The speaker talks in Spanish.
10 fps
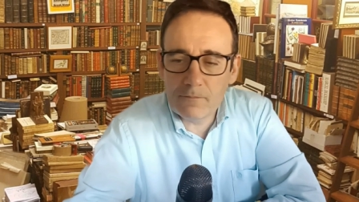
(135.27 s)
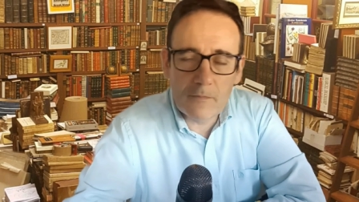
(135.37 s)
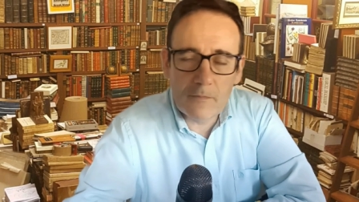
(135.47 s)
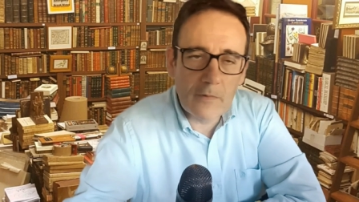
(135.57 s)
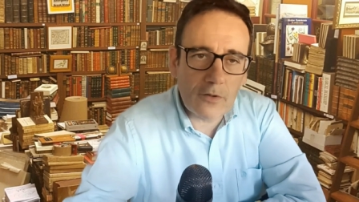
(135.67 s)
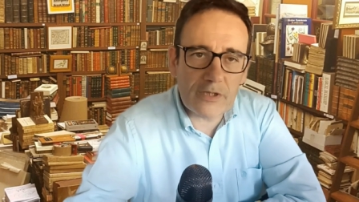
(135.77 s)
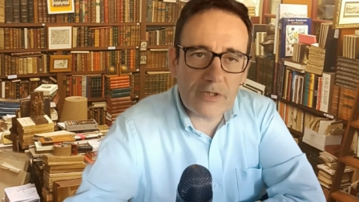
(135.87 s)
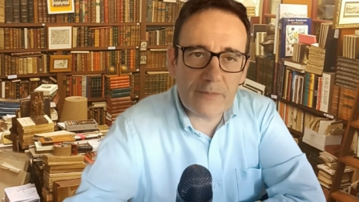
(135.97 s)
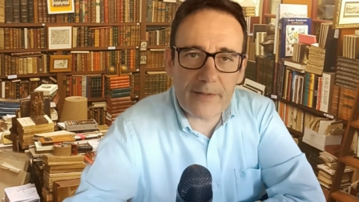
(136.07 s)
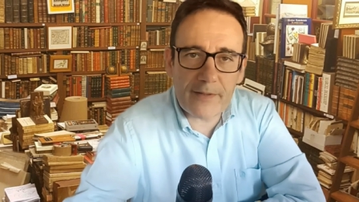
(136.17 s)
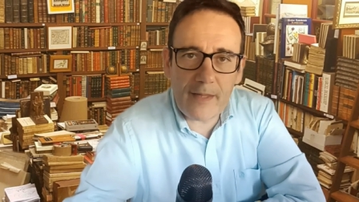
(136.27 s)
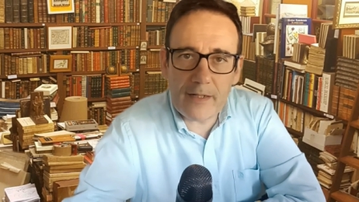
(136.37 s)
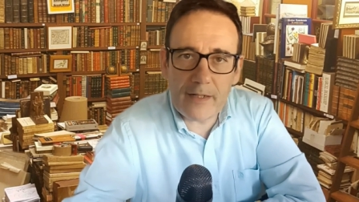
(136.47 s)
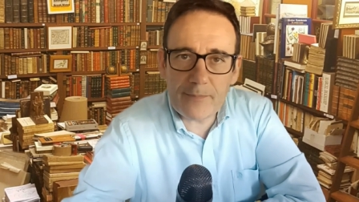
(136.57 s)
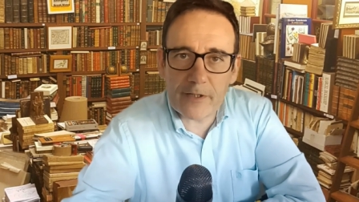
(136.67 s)
cosas parciales,
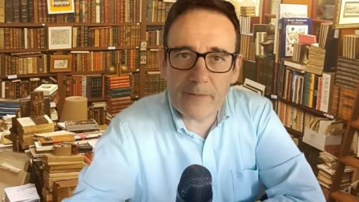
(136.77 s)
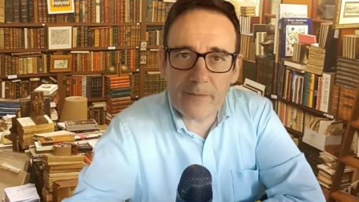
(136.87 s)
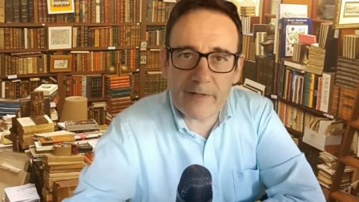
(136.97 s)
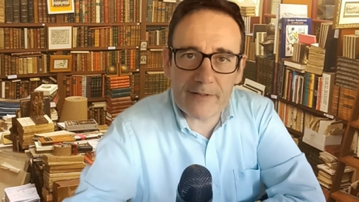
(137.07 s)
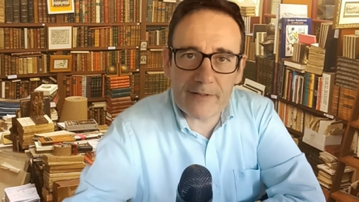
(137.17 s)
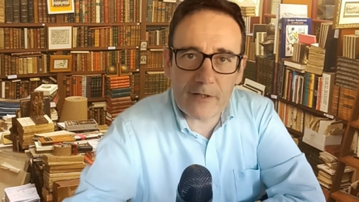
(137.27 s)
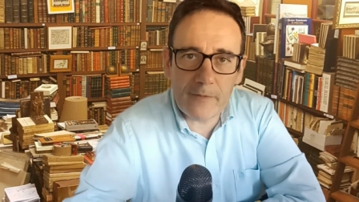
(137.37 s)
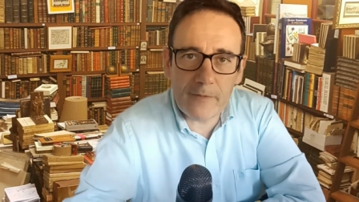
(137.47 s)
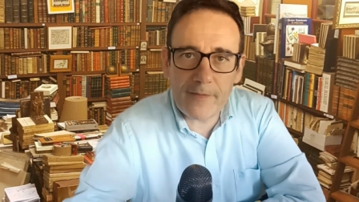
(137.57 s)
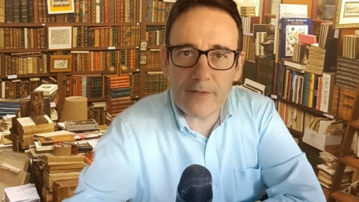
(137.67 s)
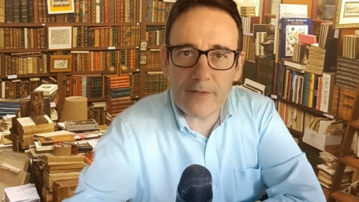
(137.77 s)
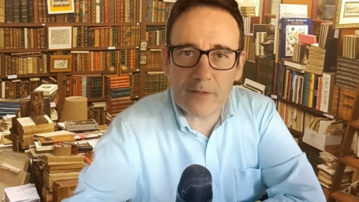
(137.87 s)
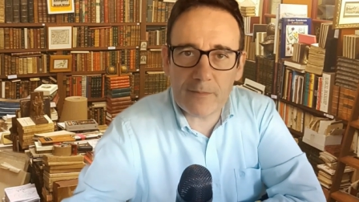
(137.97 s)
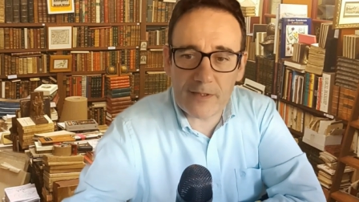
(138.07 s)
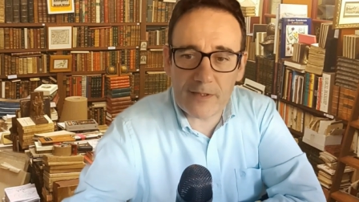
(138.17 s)
pero que no me acaban de convencer, entonces me he
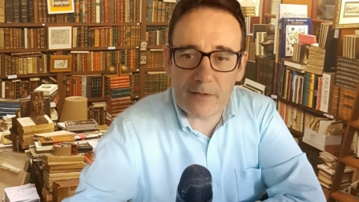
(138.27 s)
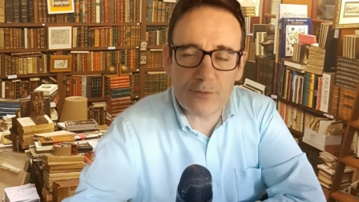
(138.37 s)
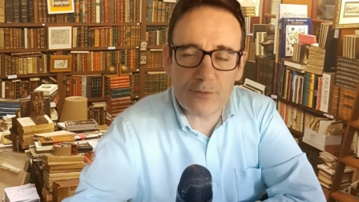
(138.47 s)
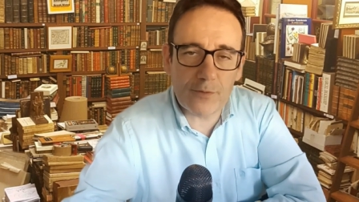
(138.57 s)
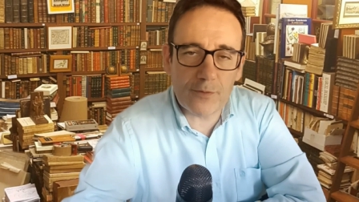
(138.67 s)
decidido a estudiar.